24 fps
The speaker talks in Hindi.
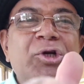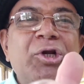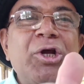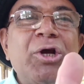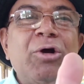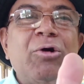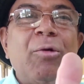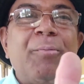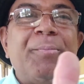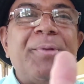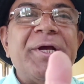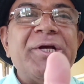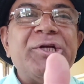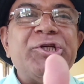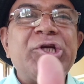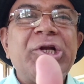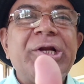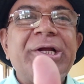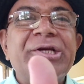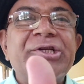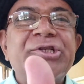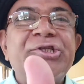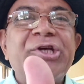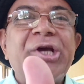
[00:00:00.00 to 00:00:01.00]
मुट्ठी को
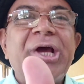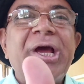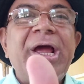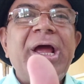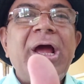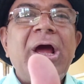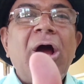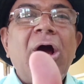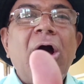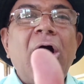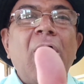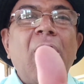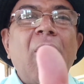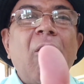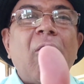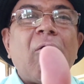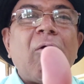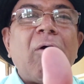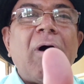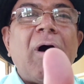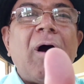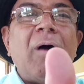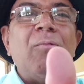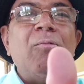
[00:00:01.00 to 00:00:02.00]
भींच लीजिए
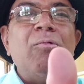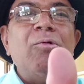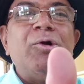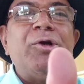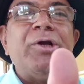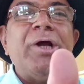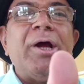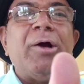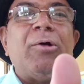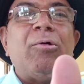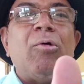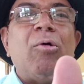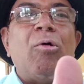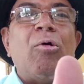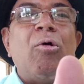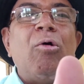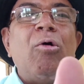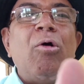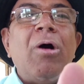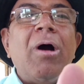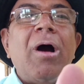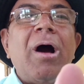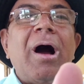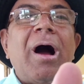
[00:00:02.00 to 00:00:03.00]
और अंगूठे को
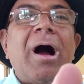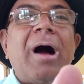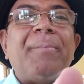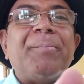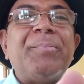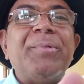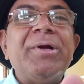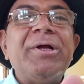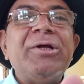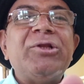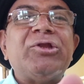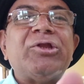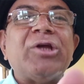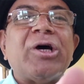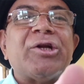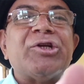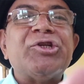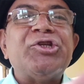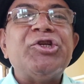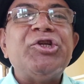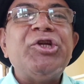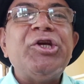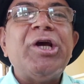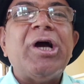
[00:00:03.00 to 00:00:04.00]
अपनी
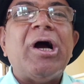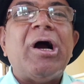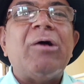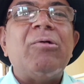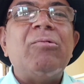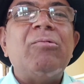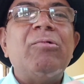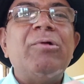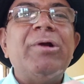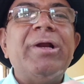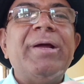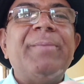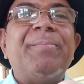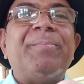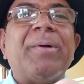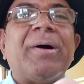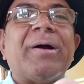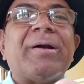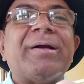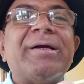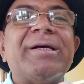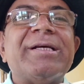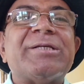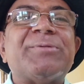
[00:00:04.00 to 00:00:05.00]
तर्जनी अंगुली
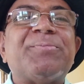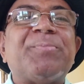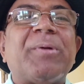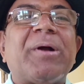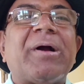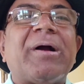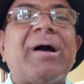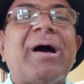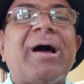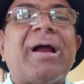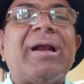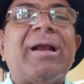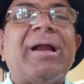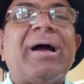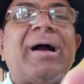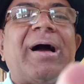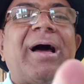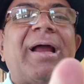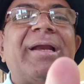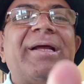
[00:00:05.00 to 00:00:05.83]
पर इस प्रकार